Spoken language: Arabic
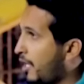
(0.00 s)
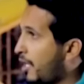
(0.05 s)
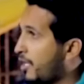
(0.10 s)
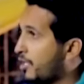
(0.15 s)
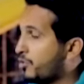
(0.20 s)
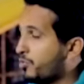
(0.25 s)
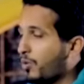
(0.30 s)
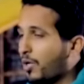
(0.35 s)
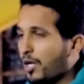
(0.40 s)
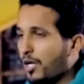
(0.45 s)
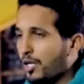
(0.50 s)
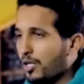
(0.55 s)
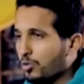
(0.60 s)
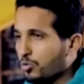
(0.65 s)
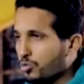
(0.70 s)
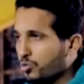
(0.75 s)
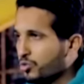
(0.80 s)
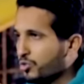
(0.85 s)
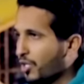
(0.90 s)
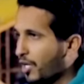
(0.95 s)
انا اتوقع لو
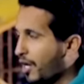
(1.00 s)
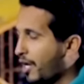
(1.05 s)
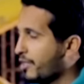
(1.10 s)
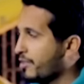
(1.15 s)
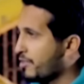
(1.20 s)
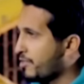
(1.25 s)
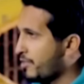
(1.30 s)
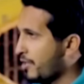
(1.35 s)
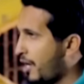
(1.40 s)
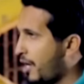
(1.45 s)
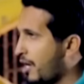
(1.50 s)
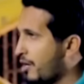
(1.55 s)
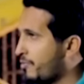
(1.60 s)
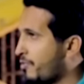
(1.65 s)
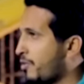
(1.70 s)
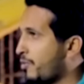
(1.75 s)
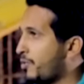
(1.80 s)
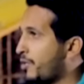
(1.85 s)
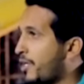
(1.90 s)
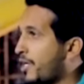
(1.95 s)
تنشر هذه
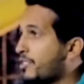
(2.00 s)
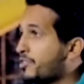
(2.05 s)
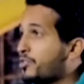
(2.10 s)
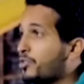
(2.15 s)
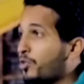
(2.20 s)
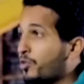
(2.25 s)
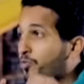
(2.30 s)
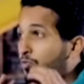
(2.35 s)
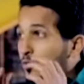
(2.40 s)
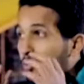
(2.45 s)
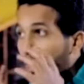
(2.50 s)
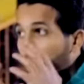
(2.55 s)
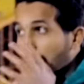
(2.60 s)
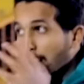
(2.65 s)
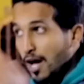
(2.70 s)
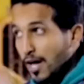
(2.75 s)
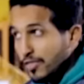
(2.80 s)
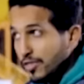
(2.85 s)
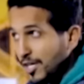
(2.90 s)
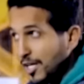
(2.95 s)
الثقافه والناس يعرفون عن
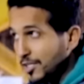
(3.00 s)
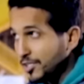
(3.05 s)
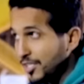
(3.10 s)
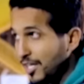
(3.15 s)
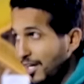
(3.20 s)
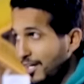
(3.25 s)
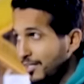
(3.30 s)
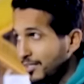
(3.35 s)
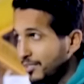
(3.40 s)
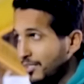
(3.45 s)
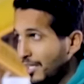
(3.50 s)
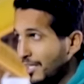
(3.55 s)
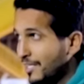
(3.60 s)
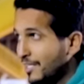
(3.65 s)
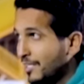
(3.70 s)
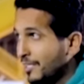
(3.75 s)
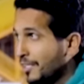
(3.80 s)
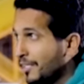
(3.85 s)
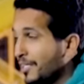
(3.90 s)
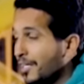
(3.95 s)
هذه الاشياء اللي انت
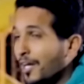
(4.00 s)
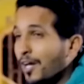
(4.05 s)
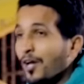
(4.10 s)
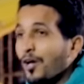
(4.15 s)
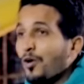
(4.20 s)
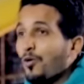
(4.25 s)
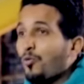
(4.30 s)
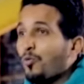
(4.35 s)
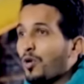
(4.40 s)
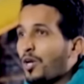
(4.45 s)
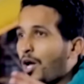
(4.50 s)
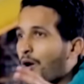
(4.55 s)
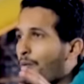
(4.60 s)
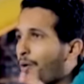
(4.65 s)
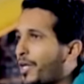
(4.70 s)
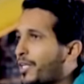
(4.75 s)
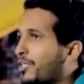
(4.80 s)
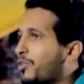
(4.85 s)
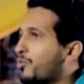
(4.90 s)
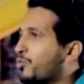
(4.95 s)
قلت لي ايه؟
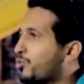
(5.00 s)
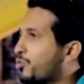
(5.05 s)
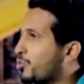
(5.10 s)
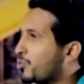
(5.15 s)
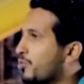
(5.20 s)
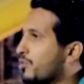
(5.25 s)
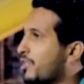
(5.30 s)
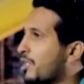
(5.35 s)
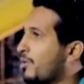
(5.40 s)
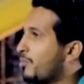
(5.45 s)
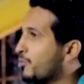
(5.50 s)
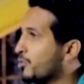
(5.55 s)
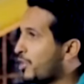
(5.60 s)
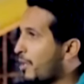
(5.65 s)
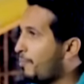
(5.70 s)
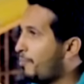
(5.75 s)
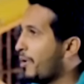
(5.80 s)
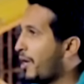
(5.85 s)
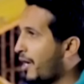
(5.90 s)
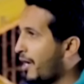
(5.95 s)
والقوانين والشروط اللي
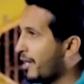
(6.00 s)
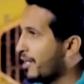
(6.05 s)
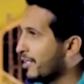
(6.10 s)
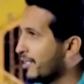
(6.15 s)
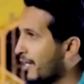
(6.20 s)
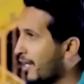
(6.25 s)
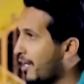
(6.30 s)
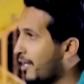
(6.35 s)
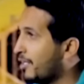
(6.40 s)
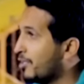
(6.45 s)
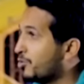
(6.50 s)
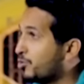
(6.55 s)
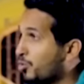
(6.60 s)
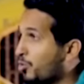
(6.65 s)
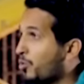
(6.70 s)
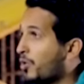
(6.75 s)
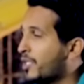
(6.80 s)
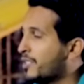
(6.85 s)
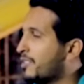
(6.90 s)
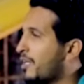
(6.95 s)
مطبقه هنا
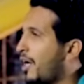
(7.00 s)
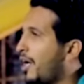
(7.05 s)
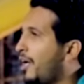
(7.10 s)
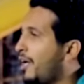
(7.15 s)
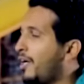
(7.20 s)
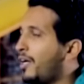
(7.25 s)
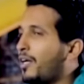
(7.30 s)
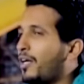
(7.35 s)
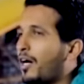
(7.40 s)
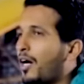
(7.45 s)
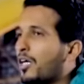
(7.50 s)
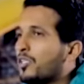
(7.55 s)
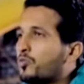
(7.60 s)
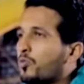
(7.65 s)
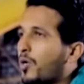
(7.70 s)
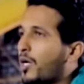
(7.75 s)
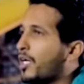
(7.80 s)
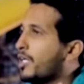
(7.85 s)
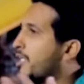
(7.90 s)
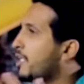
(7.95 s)
لسهولتها
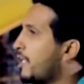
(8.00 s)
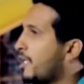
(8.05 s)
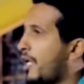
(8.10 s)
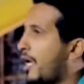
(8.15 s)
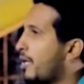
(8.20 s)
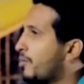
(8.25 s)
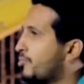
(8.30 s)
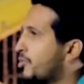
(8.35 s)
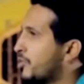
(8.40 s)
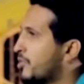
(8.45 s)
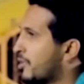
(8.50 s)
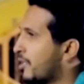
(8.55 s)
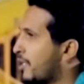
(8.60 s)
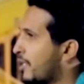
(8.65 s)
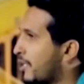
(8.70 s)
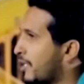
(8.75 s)
اتوقع كل العالم تنتقل